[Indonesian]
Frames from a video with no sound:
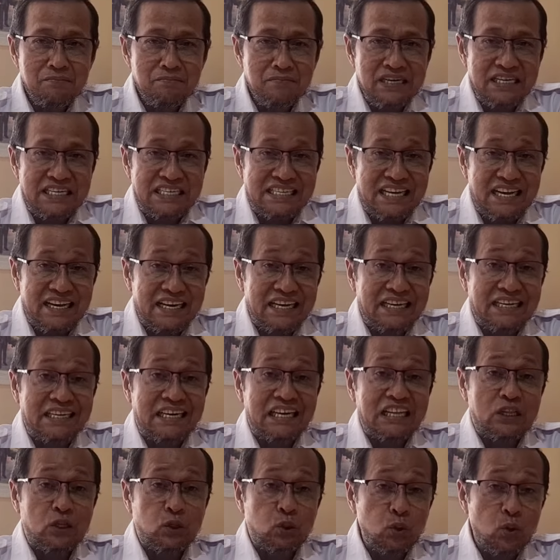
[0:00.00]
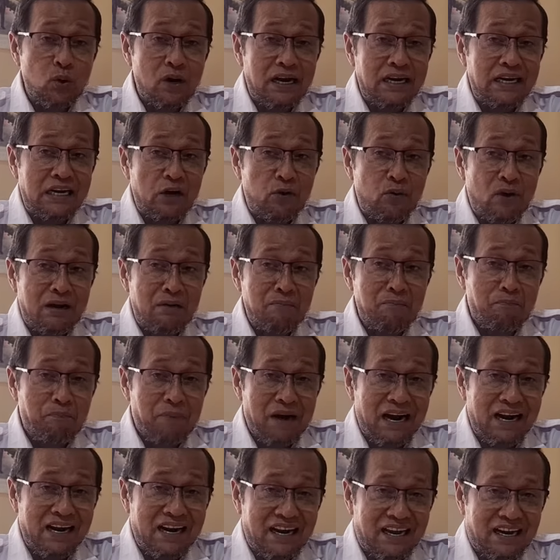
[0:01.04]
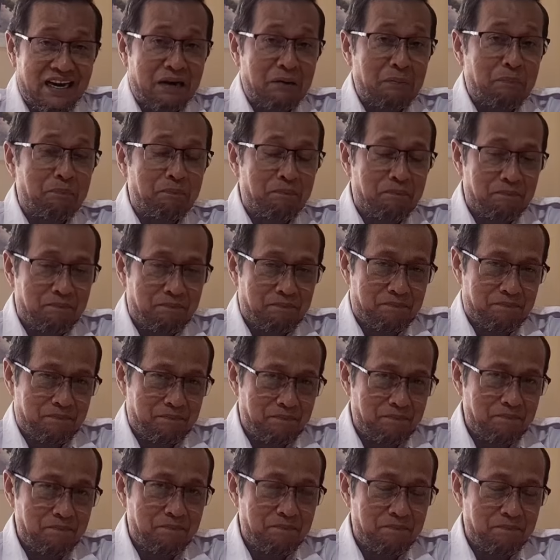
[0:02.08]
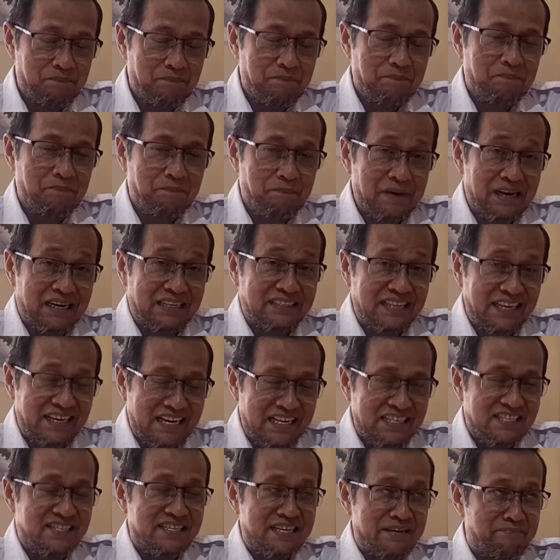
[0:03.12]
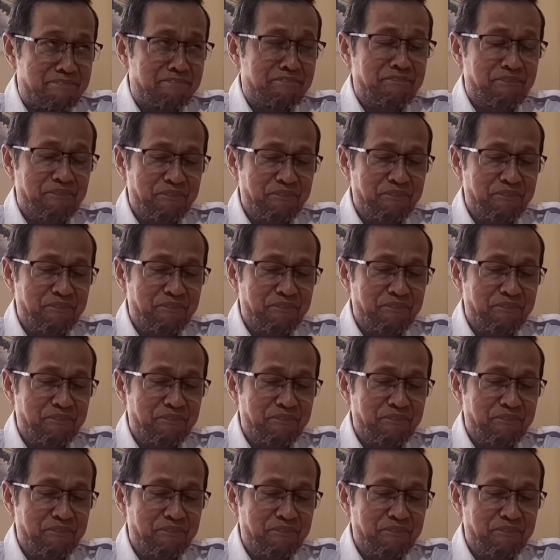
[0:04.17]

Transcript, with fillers: menjadi ketua Dewan Pakar Partai Nasdem.